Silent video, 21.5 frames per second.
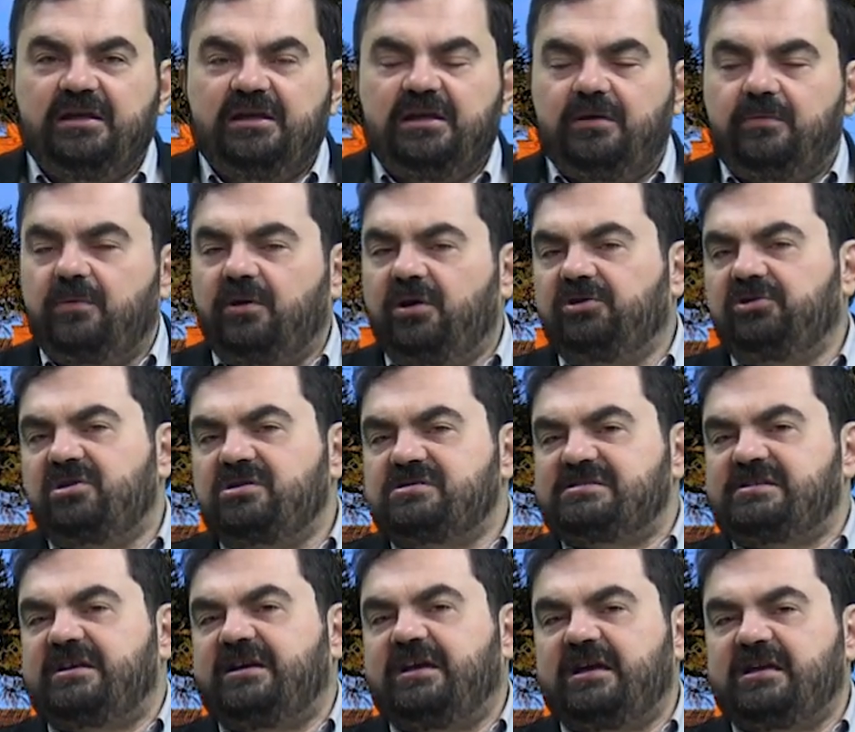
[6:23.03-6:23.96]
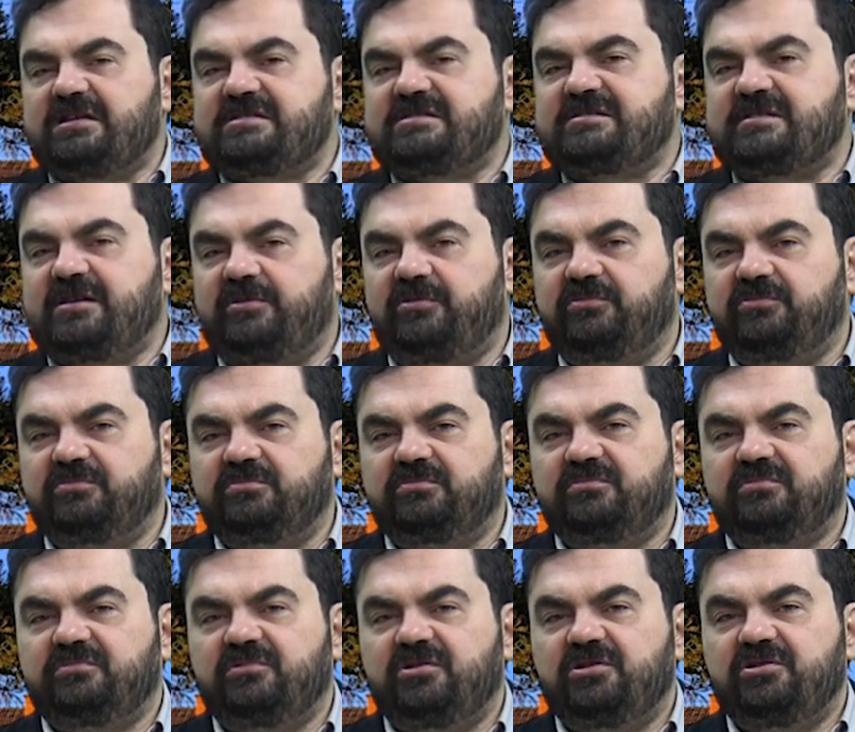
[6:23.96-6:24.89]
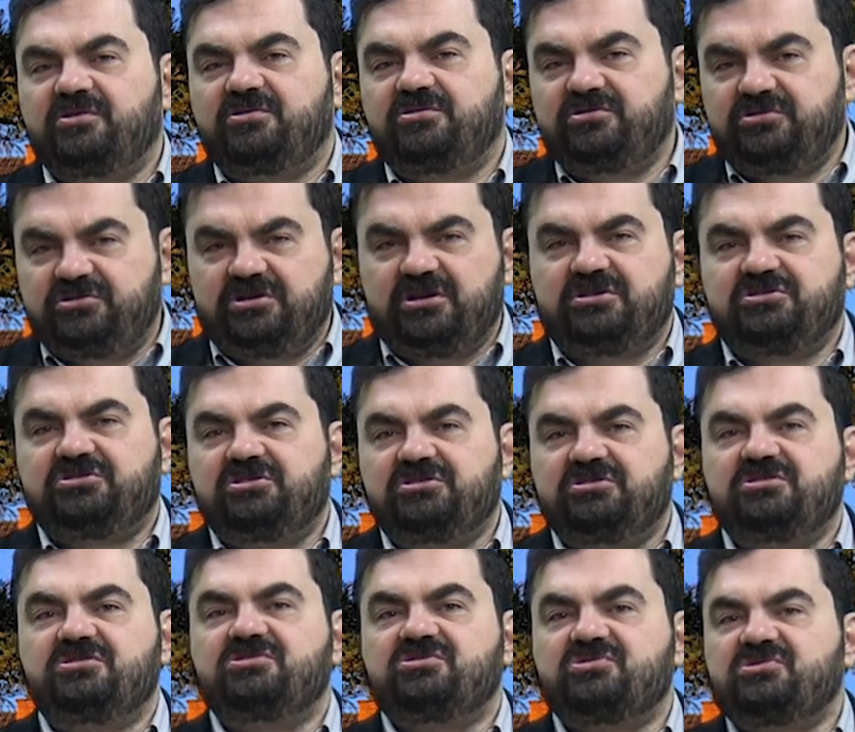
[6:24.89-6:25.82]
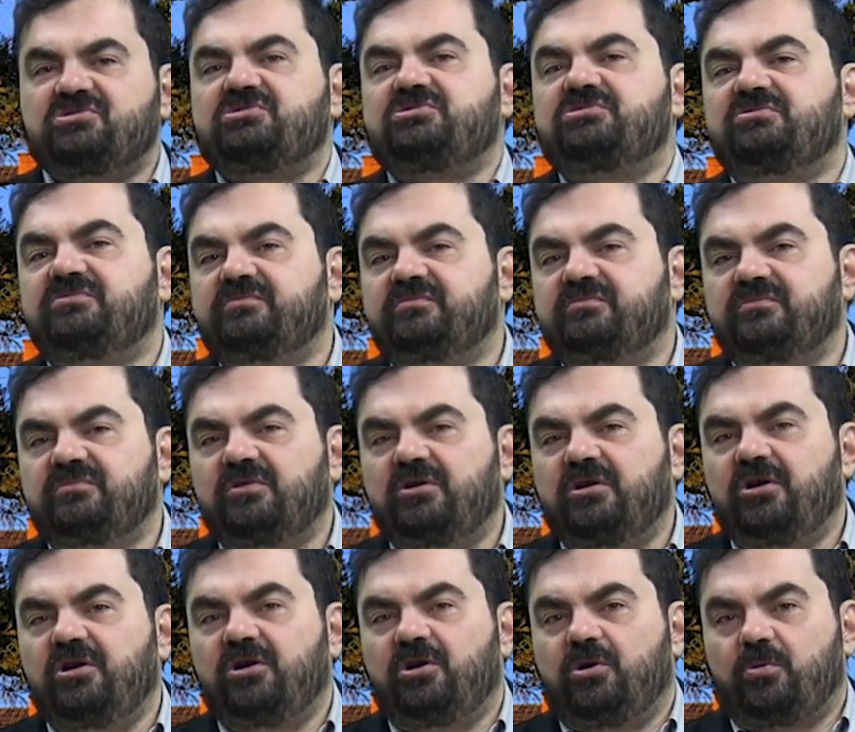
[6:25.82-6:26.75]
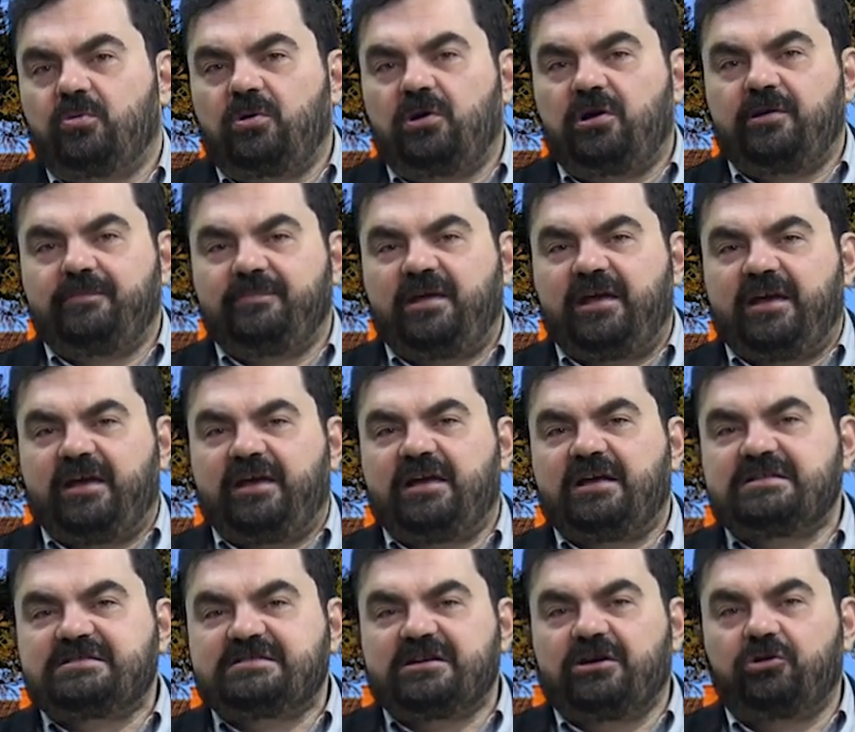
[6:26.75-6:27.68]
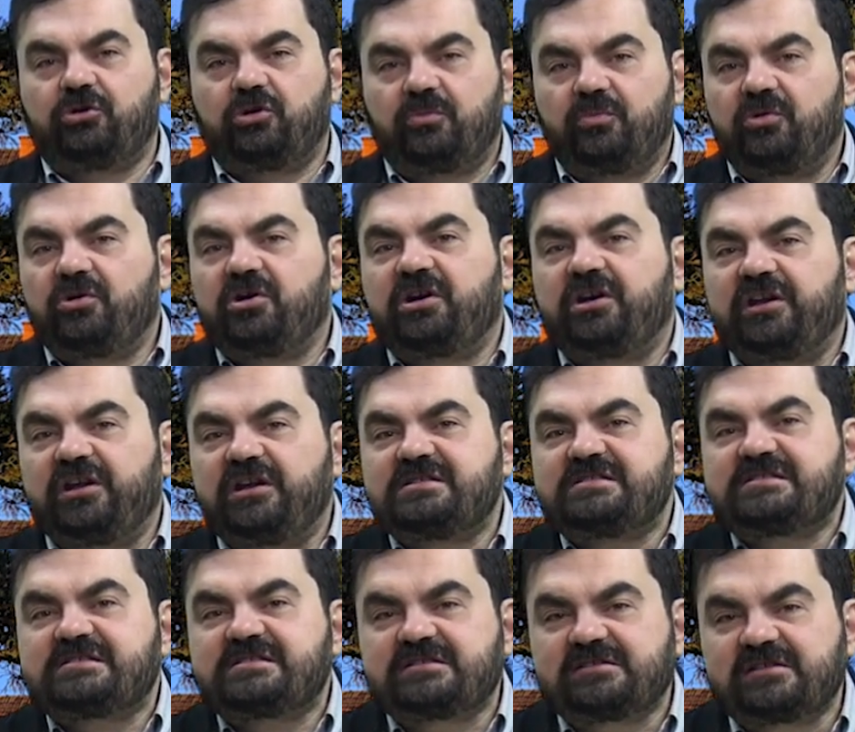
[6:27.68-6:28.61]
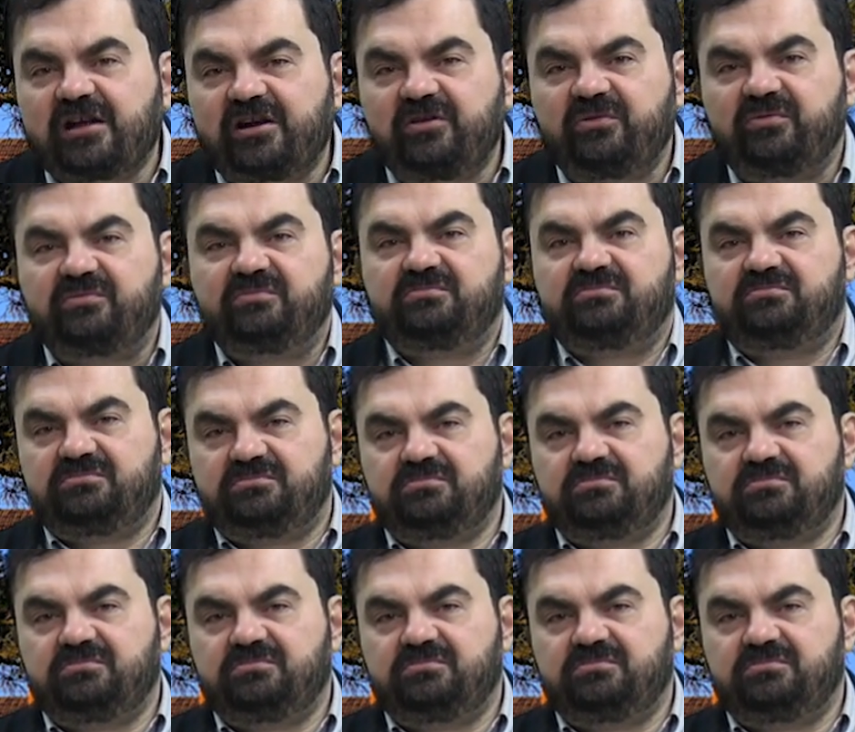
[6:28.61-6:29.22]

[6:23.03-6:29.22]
E qual a nossa reação diante disso? Qual a minha reação como cristão?